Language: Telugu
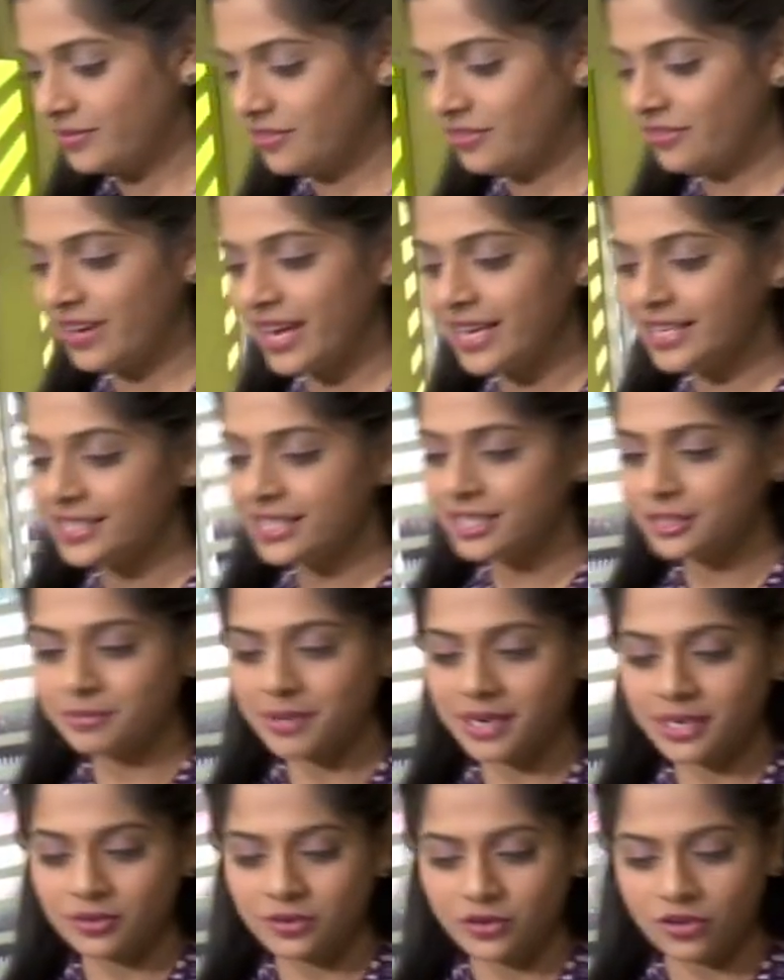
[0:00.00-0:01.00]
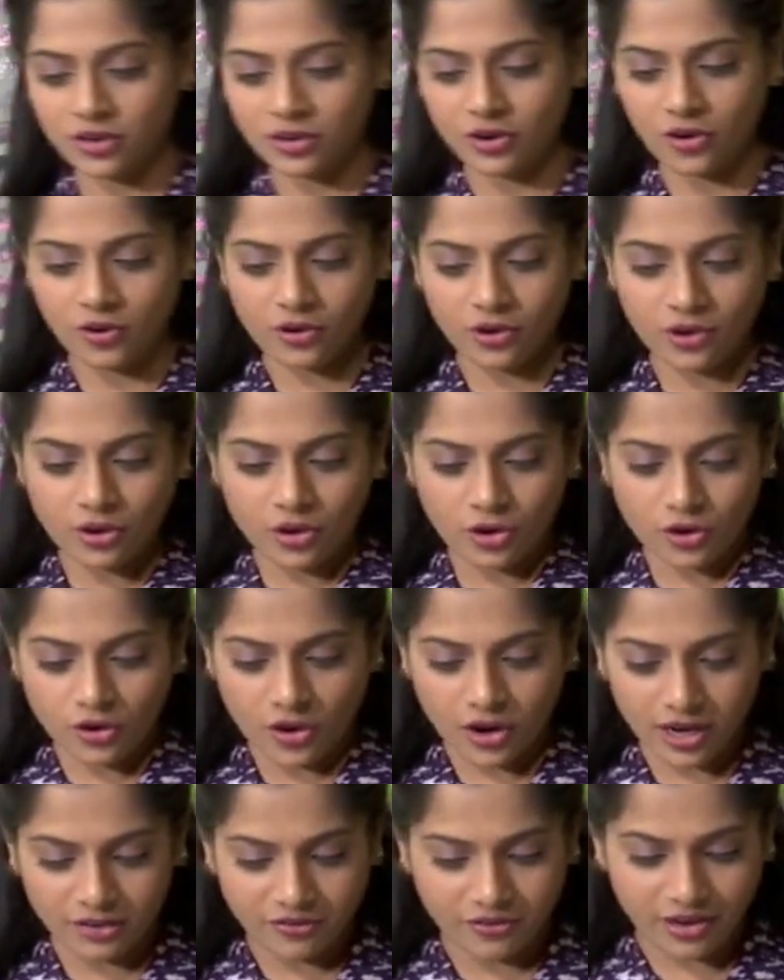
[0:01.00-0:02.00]
ఫ్రై చేసి పెట్టుకున్న
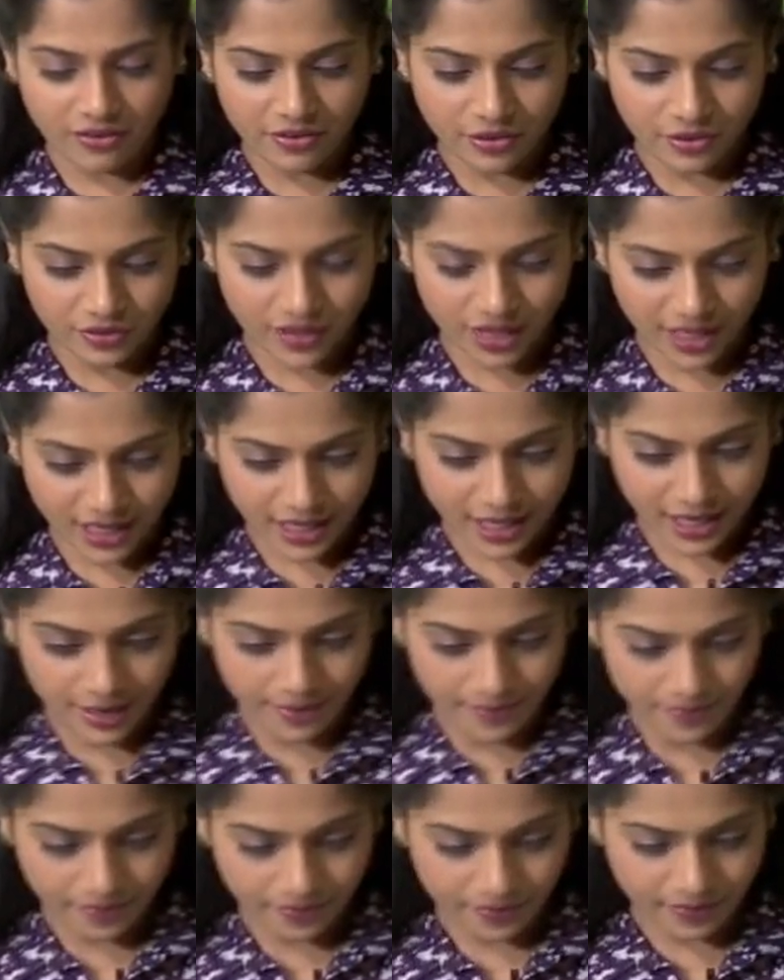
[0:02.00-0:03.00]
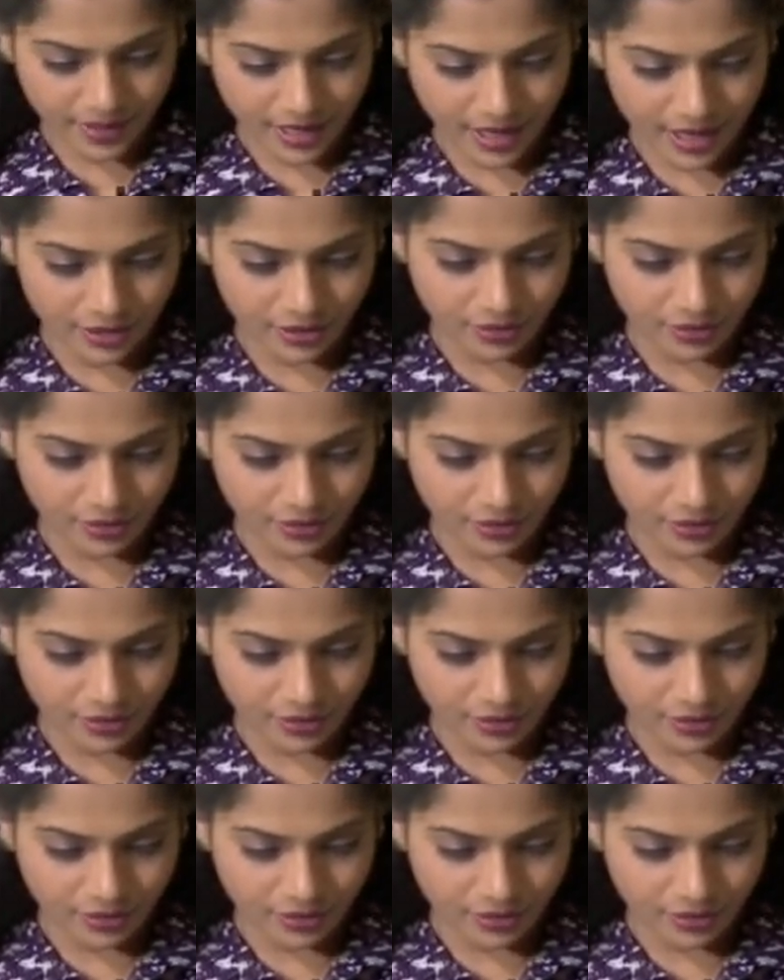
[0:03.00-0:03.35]
కాలీఫ్లవర్ ఉంది కదా అది